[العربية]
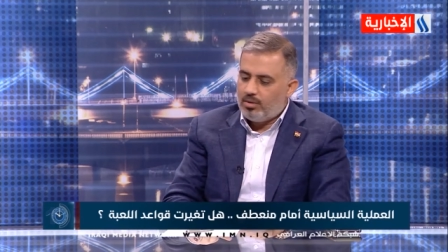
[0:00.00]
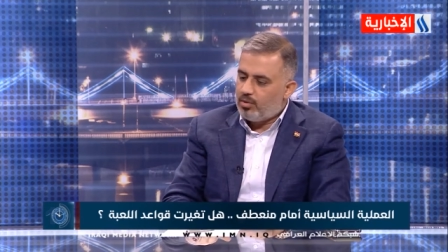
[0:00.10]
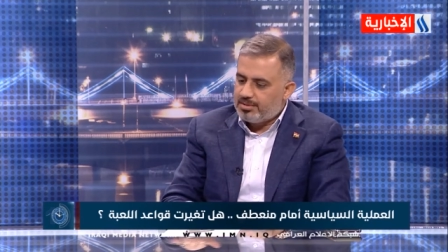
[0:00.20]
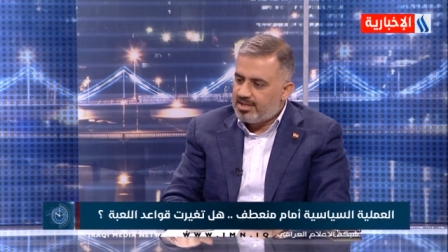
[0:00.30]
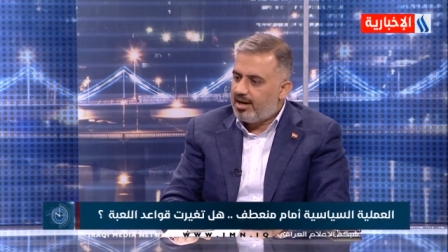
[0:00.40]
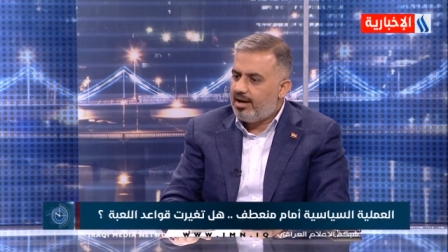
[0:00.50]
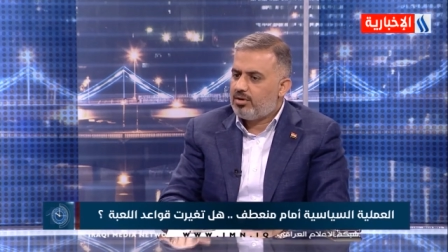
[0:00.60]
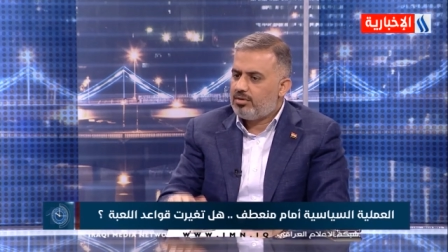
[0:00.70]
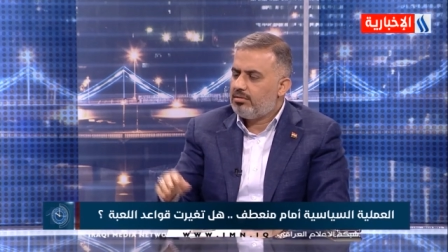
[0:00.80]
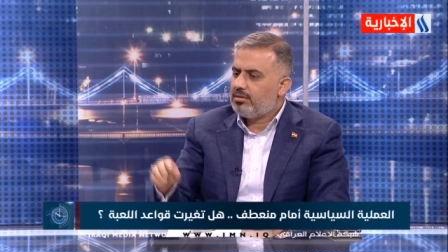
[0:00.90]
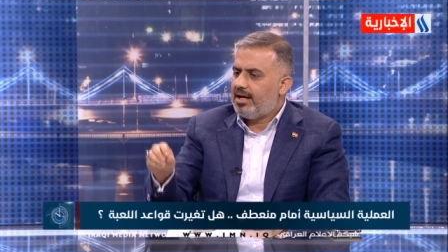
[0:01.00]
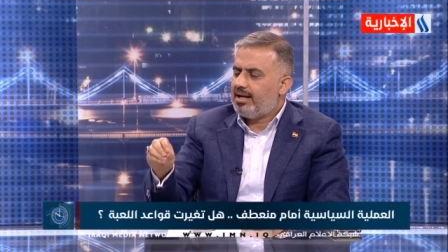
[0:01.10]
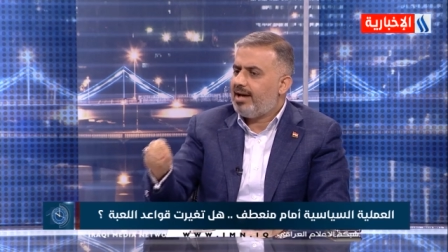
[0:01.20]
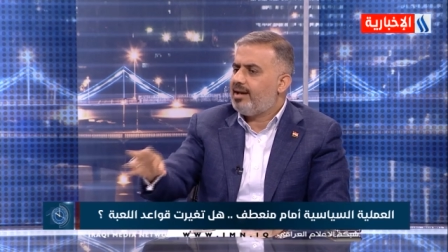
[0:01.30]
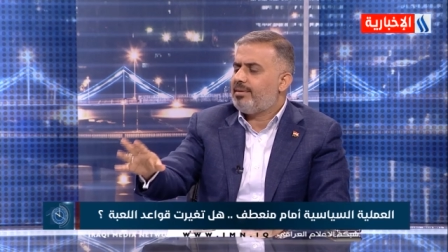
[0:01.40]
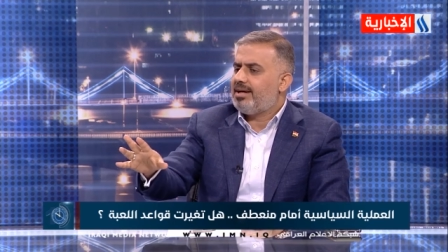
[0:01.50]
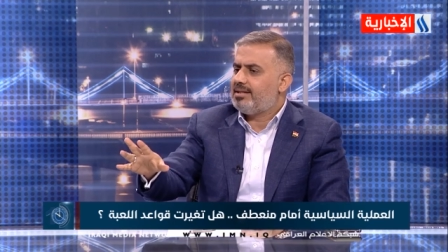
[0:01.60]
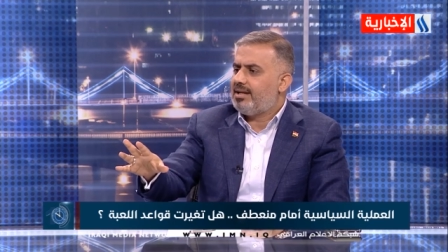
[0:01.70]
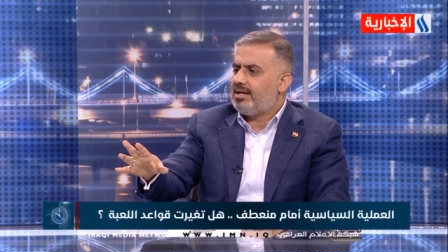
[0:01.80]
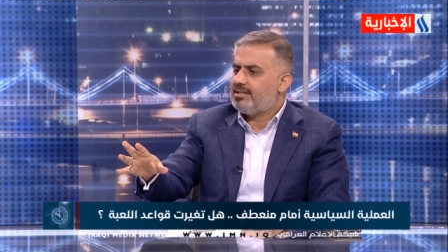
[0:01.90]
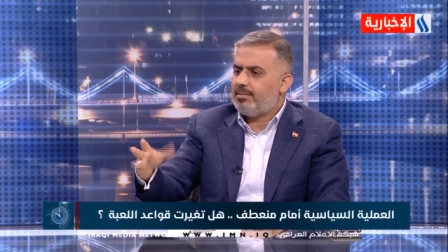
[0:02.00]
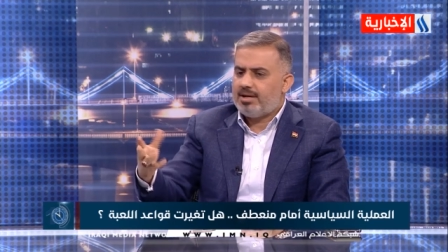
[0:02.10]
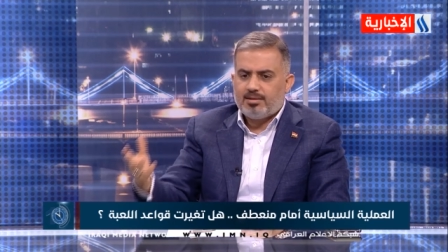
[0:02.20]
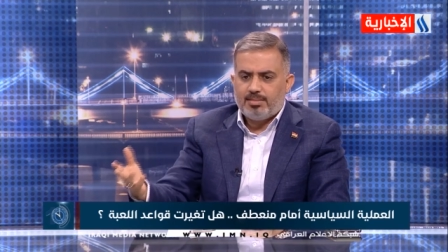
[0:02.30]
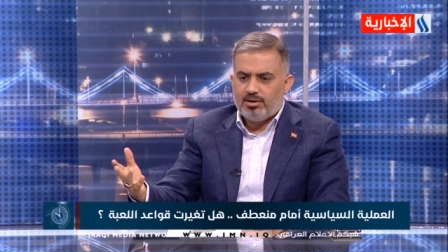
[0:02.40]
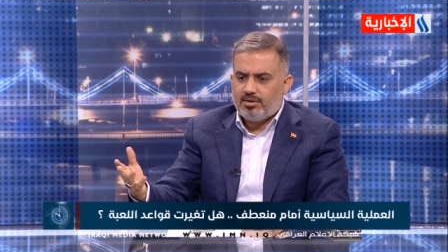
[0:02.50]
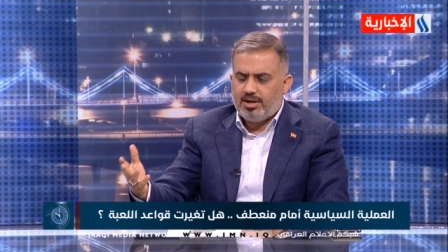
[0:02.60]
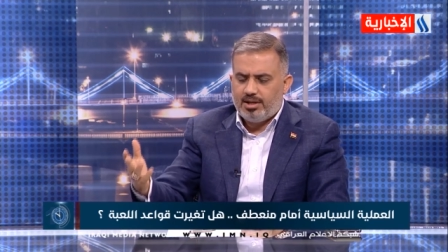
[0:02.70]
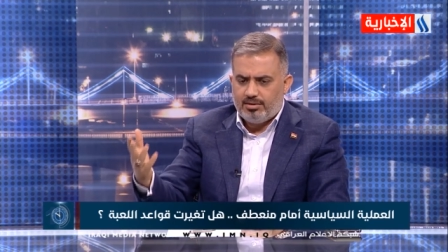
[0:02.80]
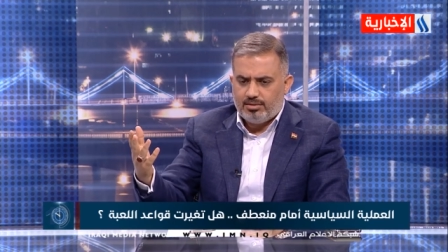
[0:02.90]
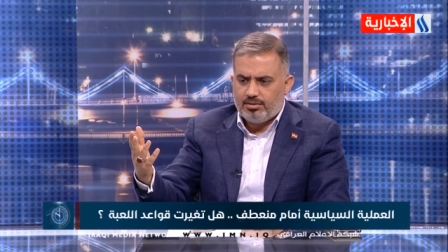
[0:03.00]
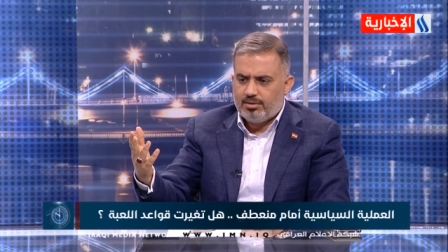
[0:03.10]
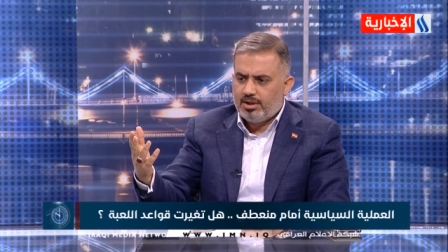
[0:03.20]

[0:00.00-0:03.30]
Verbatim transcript: وبصراحه يعني اغلب قاده الاحزاب ايضا بلغونا انه